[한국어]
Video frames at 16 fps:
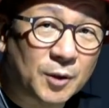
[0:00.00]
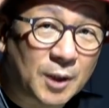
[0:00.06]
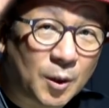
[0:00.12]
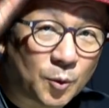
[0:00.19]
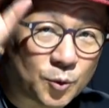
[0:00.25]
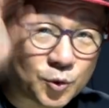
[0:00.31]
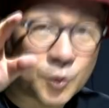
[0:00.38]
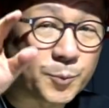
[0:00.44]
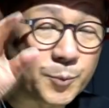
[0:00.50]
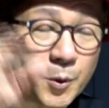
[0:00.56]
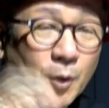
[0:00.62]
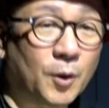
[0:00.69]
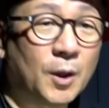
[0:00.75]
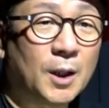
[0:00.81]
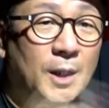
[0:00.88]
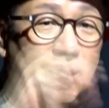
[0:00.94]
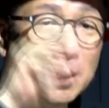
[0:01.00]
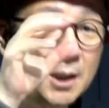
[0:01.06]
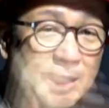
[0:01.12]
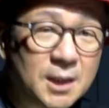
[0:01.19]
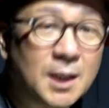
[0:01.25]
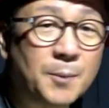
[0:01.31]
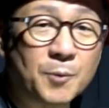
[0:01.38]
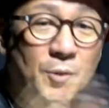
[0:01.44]
대 홍준표,
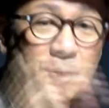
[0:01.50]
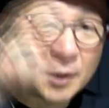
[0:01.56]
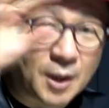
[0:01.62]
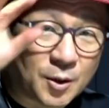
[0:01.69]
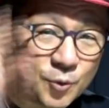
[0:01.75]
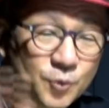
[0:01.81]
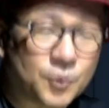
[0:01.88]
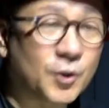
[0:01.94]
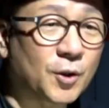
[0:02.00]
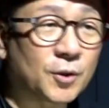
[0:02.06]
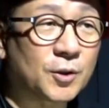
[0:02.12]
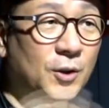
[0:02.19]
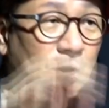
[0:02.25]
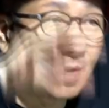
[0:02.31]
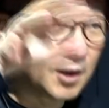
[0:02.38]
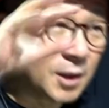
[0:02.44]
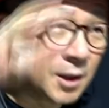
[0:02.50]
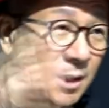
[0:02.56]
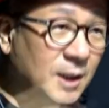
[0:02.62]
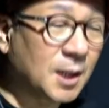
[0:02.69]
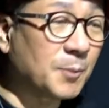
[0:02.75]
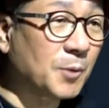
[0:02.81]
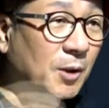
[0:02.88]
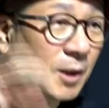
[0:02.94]
이재명 대 윤석열,
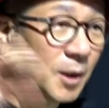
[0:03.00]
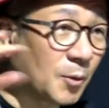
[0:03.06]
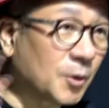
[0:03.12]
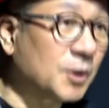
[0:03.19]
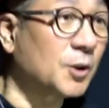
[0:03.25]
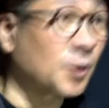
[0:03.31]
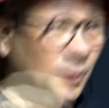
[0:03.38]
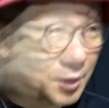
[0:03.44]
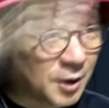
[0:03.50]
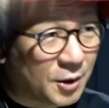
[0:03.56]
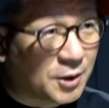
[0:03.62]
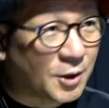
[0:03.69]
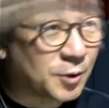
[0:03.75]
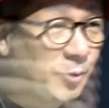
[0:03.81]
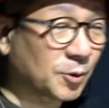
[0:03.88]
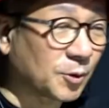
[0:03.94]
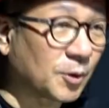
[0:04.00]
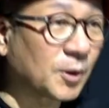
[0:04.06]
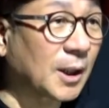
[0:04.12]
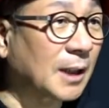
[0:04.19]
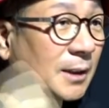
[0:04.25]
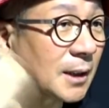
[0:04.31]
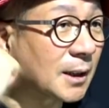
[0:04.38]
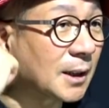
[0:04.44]
이재명 대 원희룡 이런 식으로
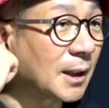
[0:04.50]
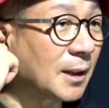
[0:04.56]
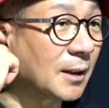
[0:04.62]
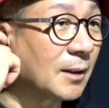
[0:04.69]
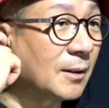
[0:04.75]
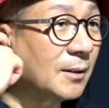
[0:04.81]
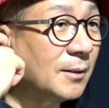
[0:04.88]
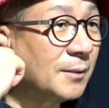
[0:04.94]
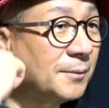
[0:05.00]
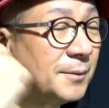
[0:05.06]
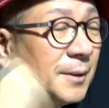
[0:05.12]
가상대 얘 그렇게